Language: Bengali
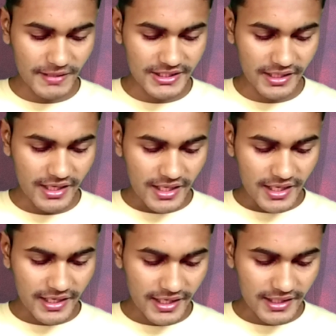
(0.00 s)
পাচ্ছেন
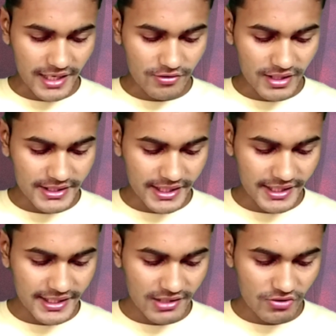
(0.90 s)
এখানে একটা আইকন আছে এখানে
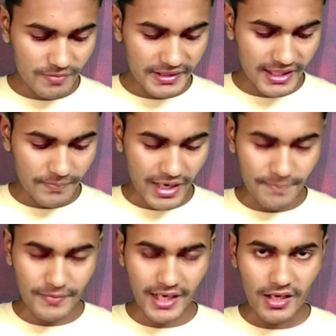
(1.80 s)
ক্লিক করবেন তারপর
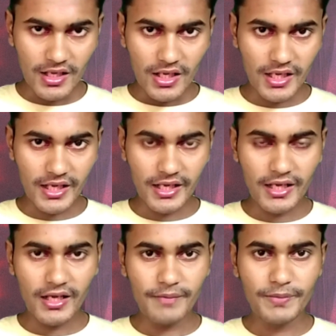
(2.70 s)
আপনার
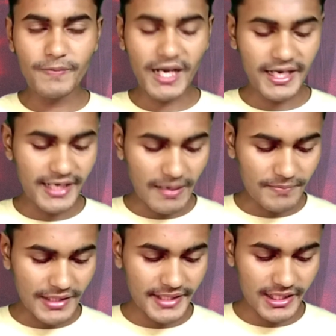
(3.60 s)
বিভাগের
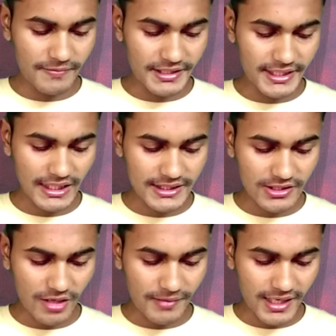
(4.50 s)
নামটা দিয়ে দিবেন ঠিক আছে
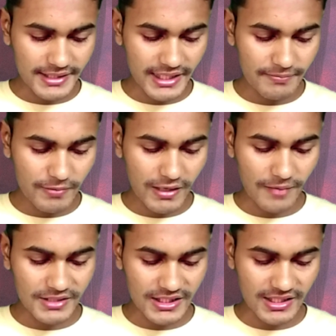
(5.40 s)
তো আমার রাজশাহী বিভাগ
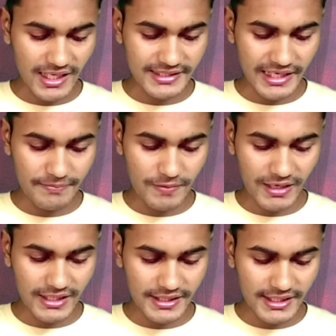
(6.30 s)
আমি জাস্ট রাজশাহী
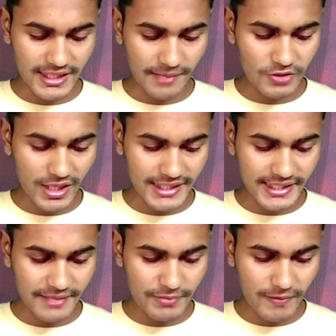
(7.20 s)
বিভাগটা দিয়ে দিলাম তো
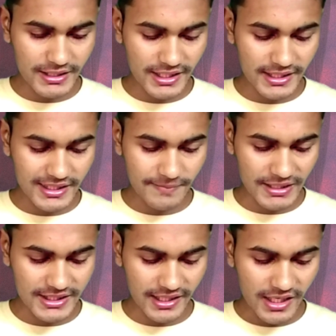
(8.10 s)
রাজশাহী বিভাগ থেকে দেখতে
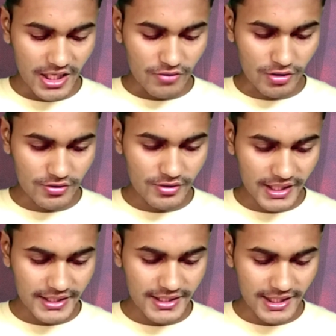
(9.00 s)
পাচ্ছেন
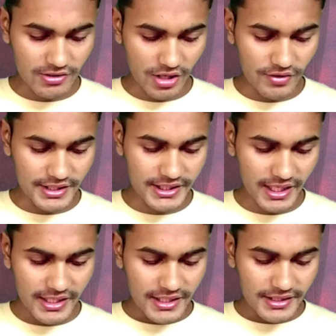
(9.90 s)
কতজনাকে সিলেক্ট করা হয়েছে
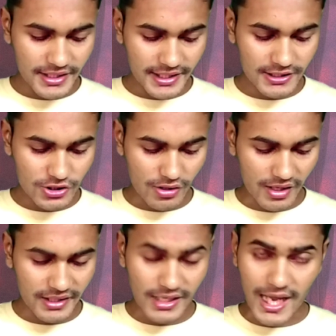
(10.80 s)
তিন
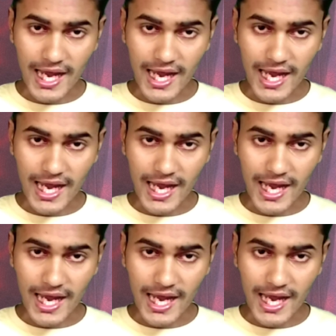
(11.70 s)
ছয়